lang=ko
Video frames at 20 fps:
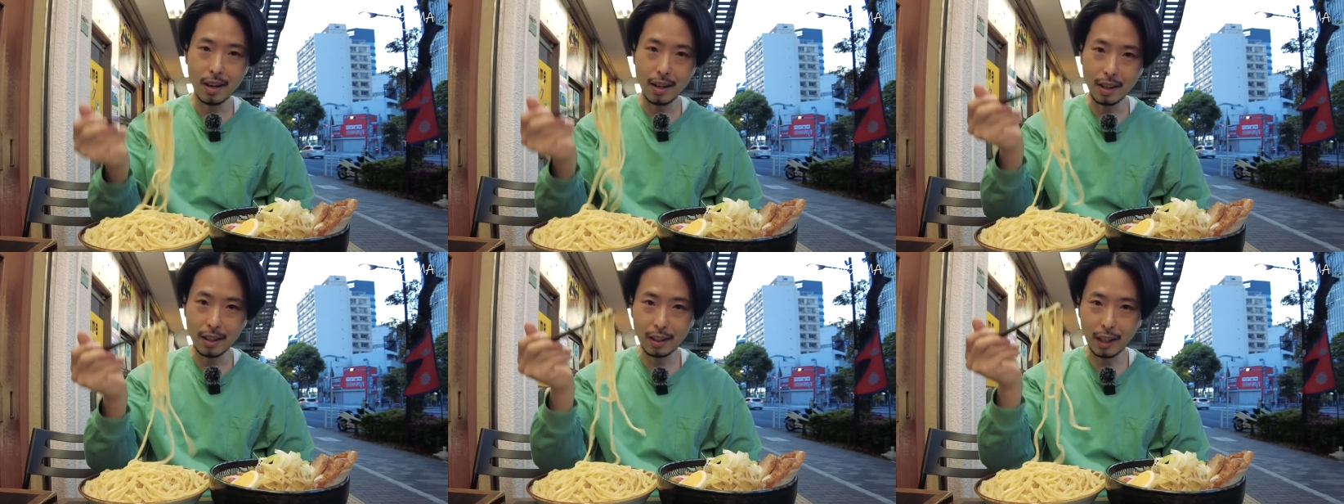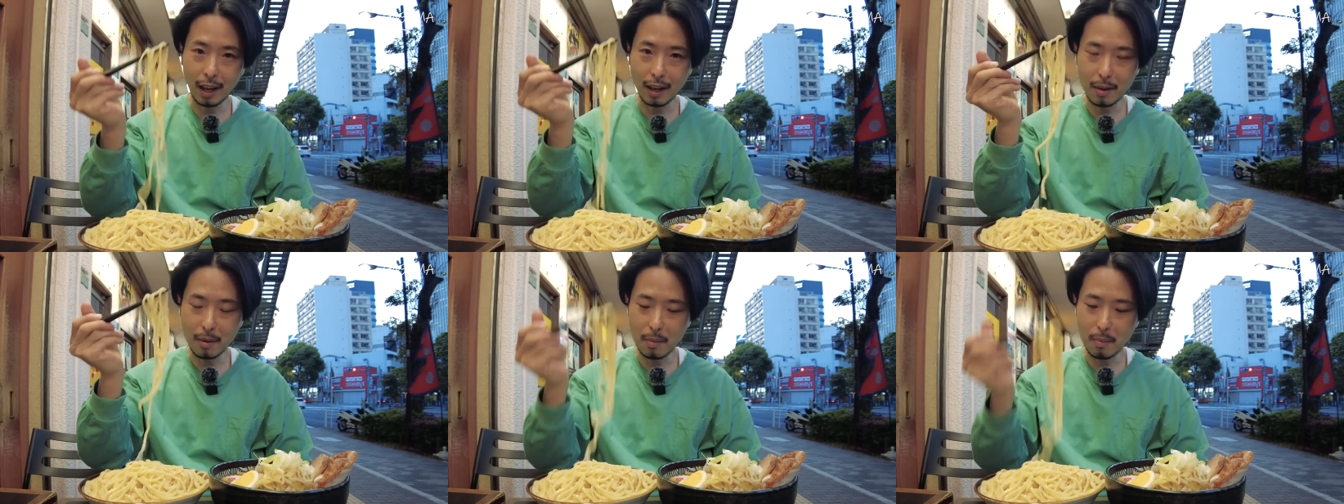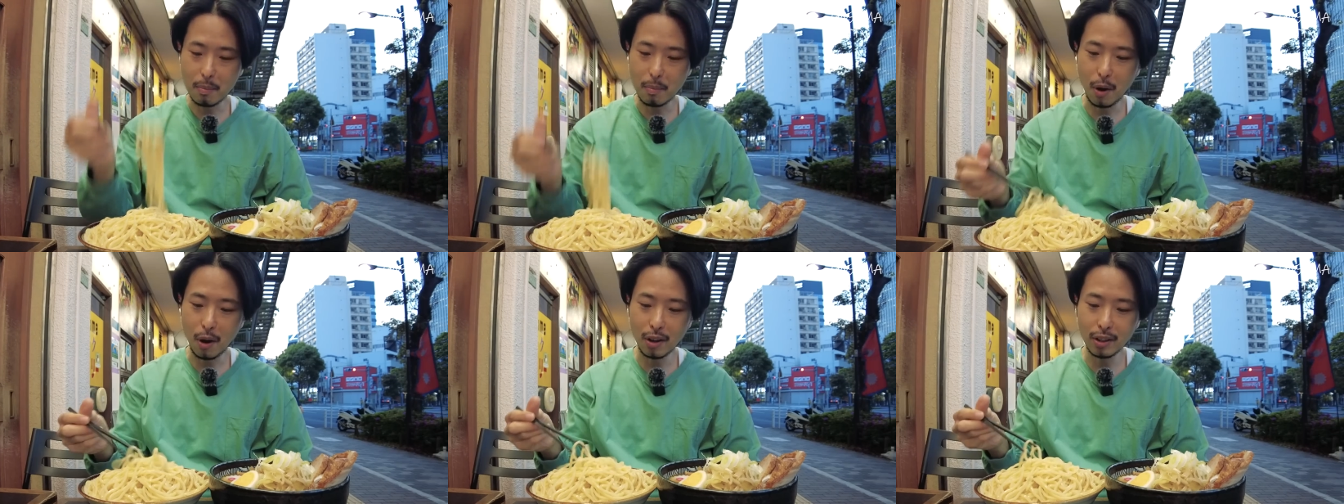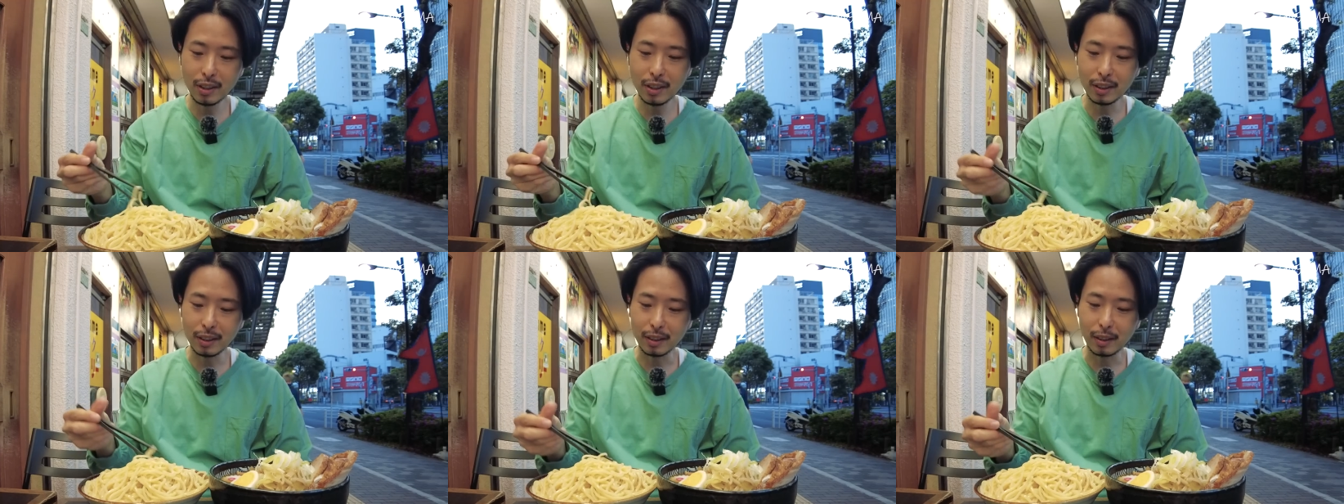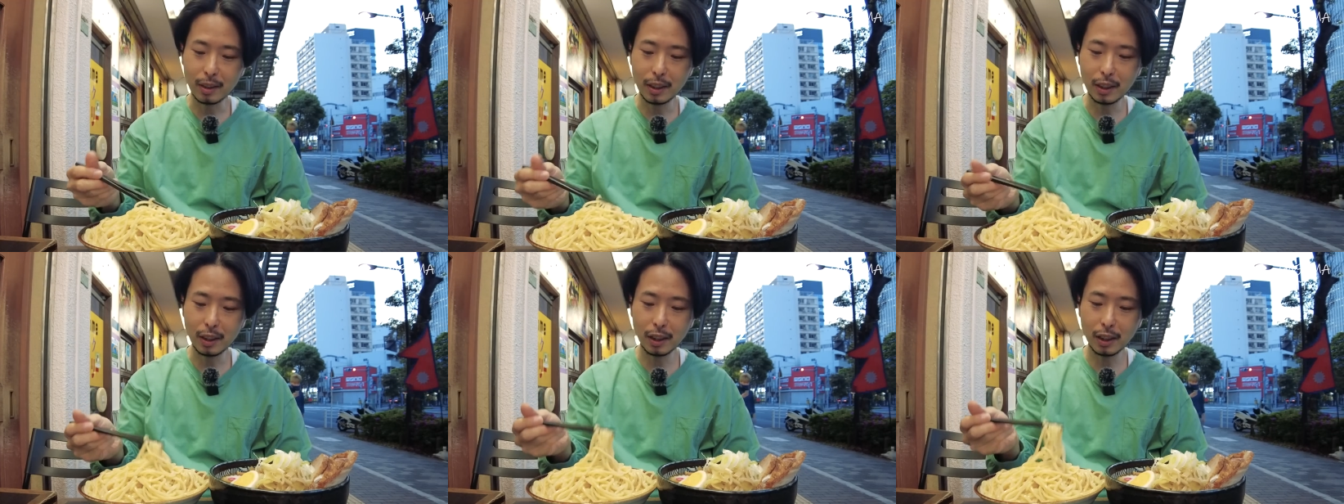일단 면은
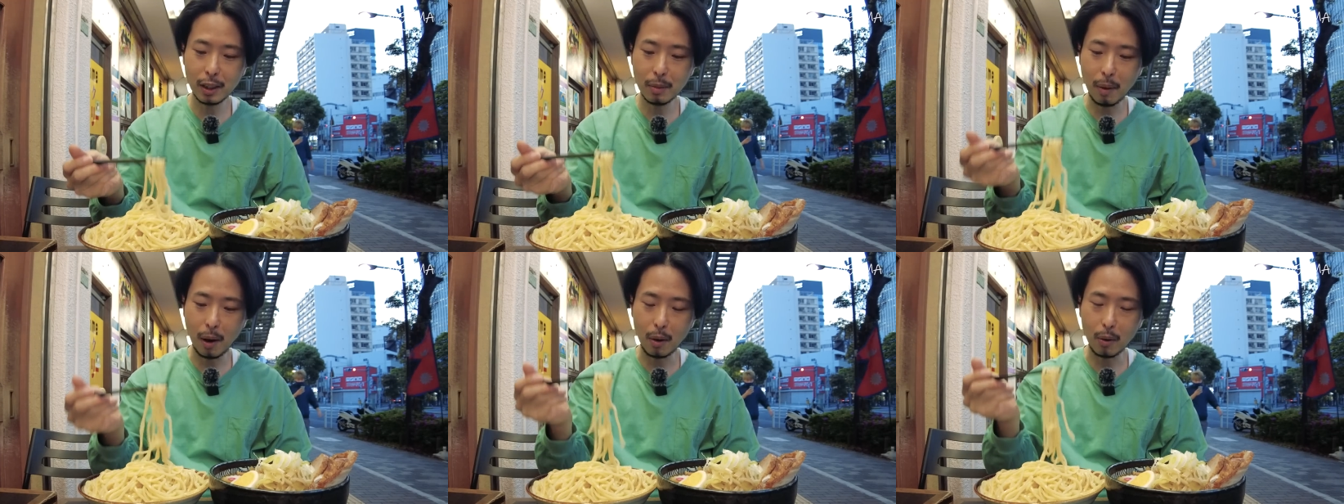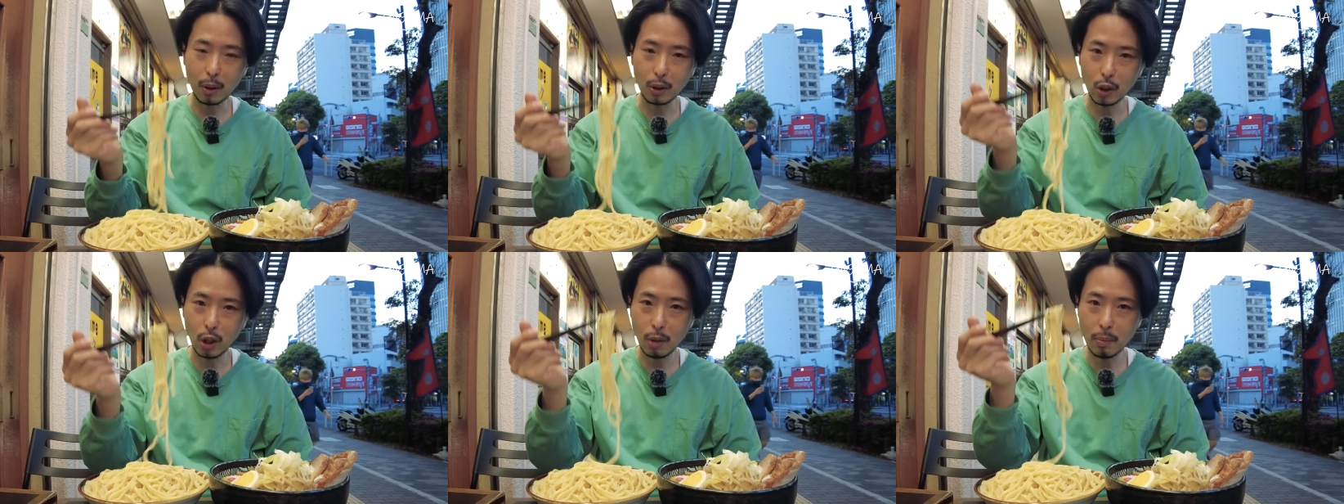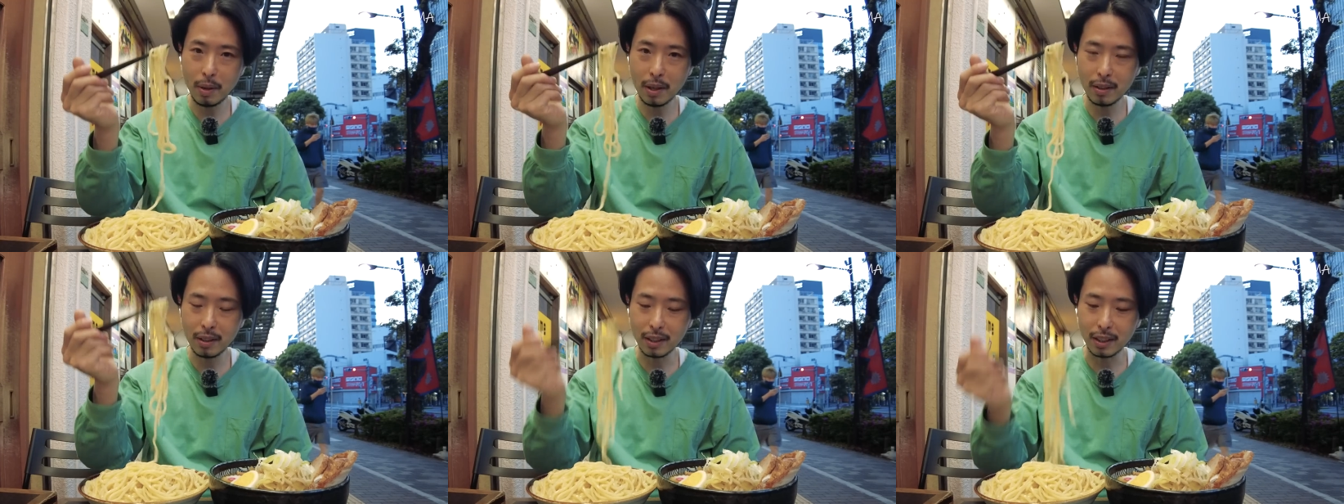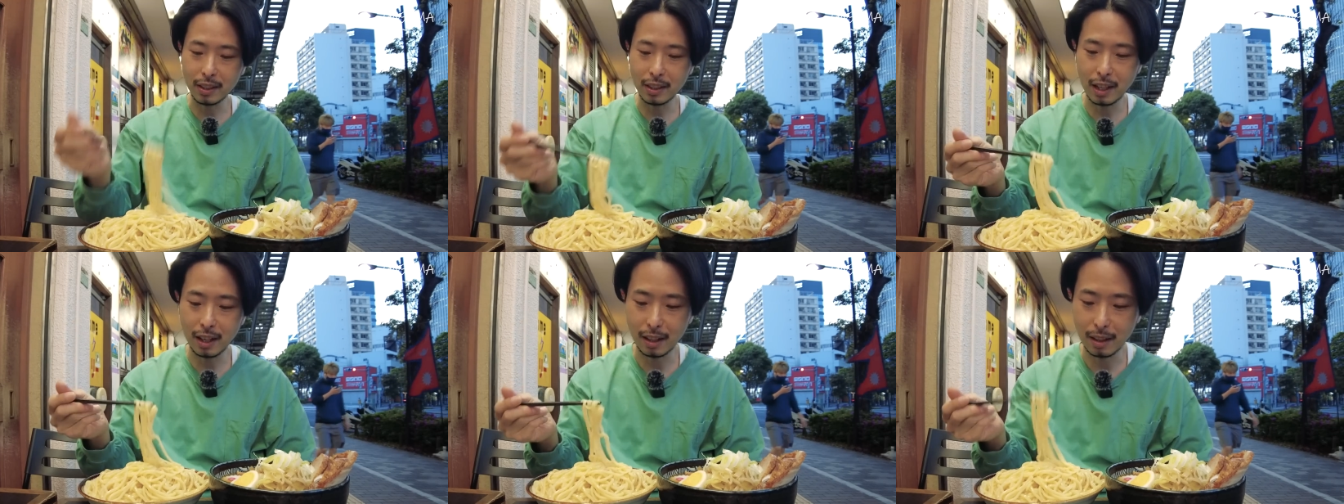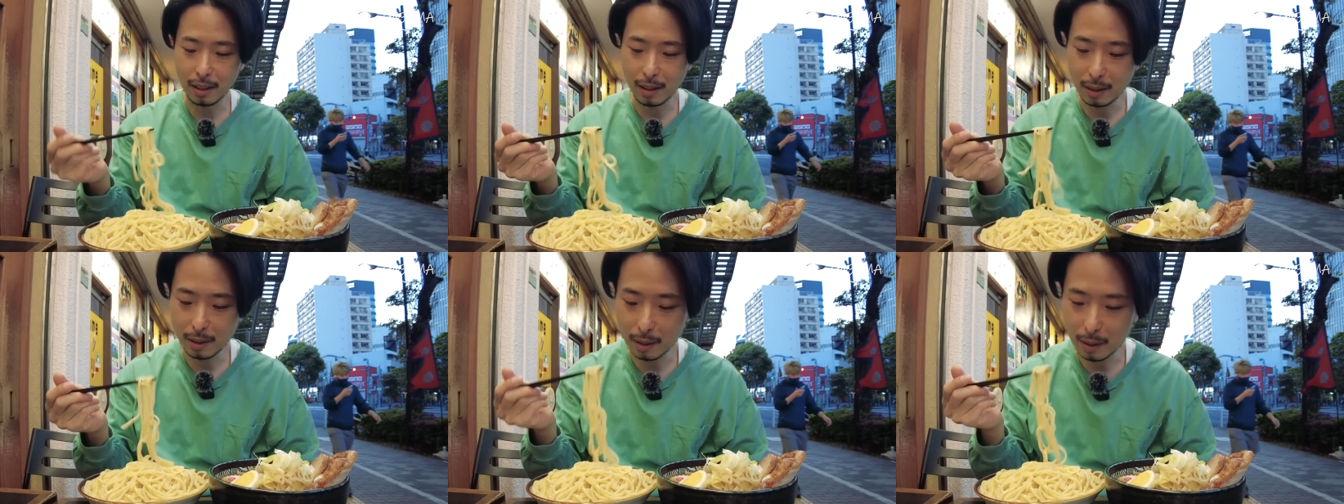찍지 말고 처음에는 그냥
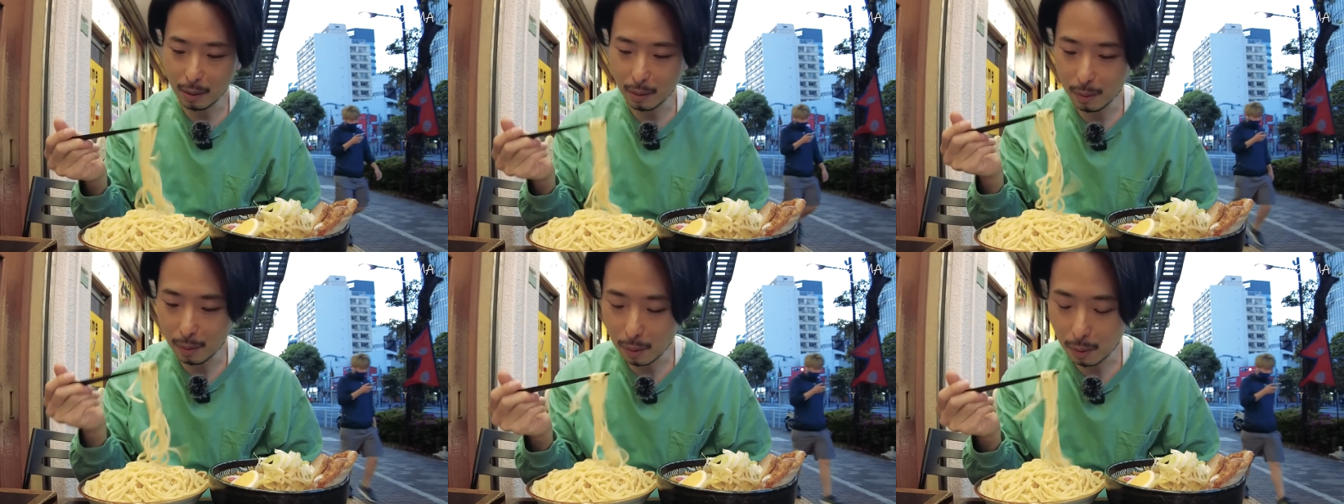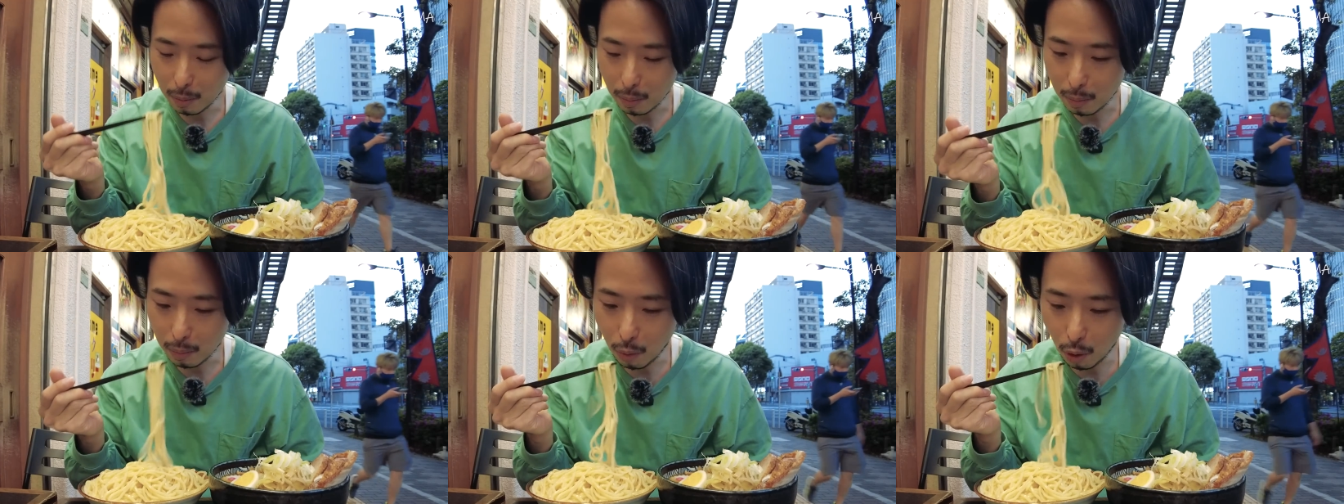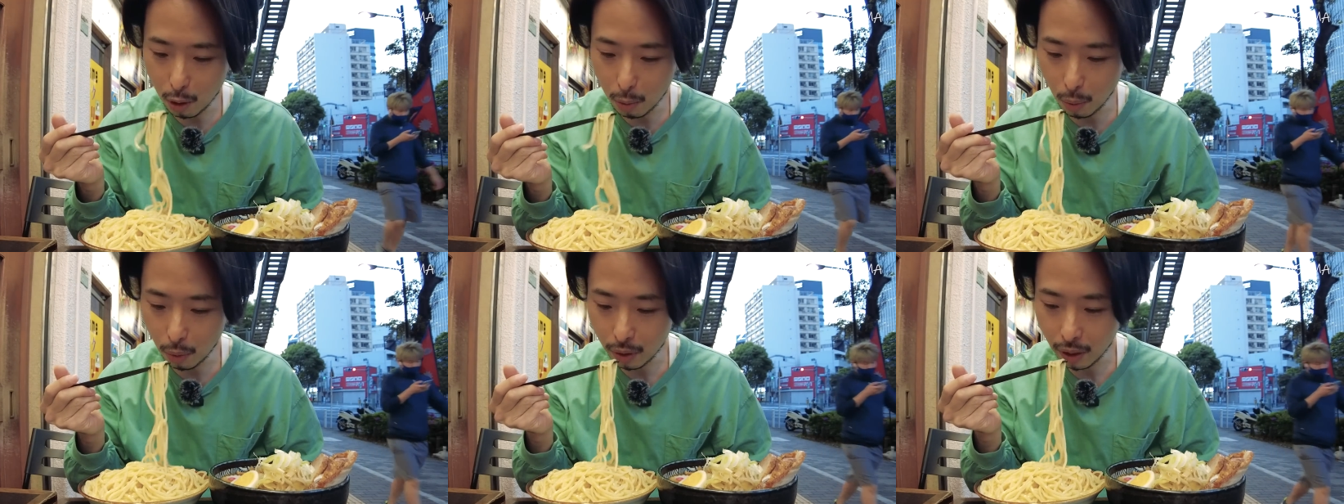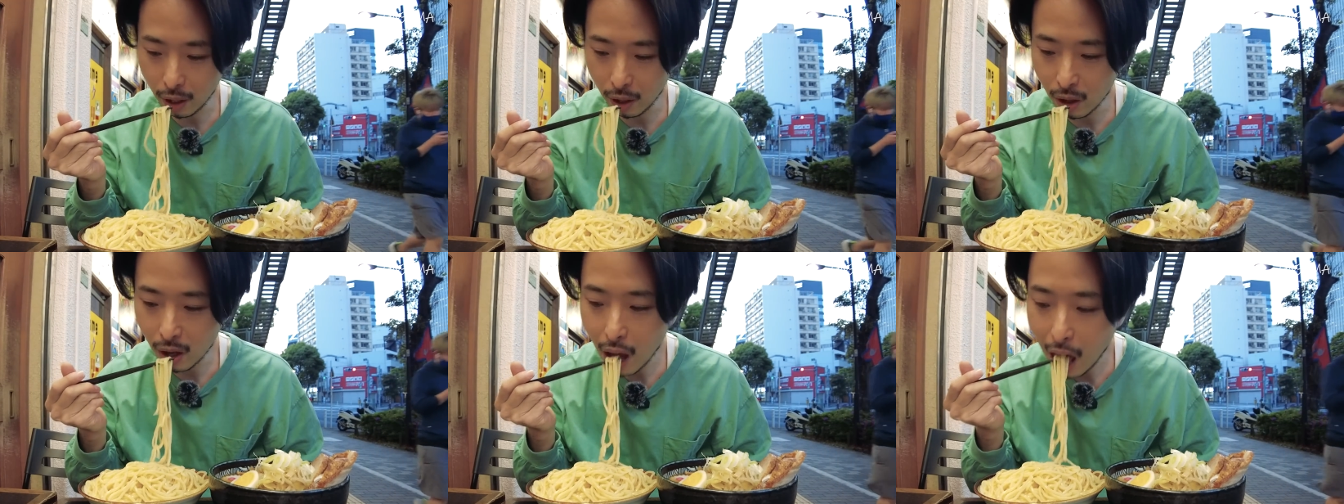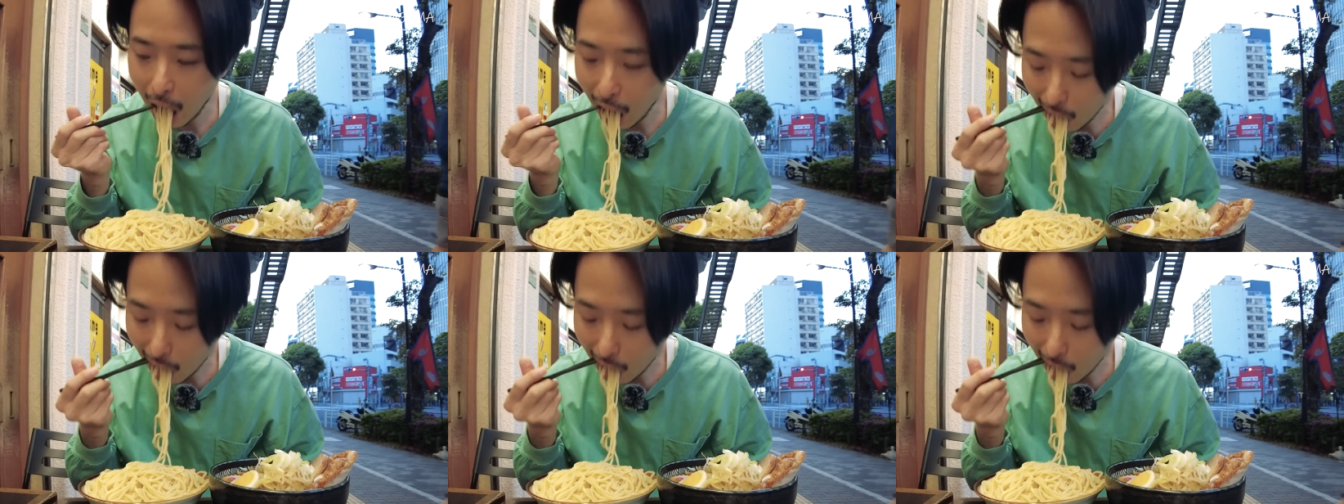먹어볼게요.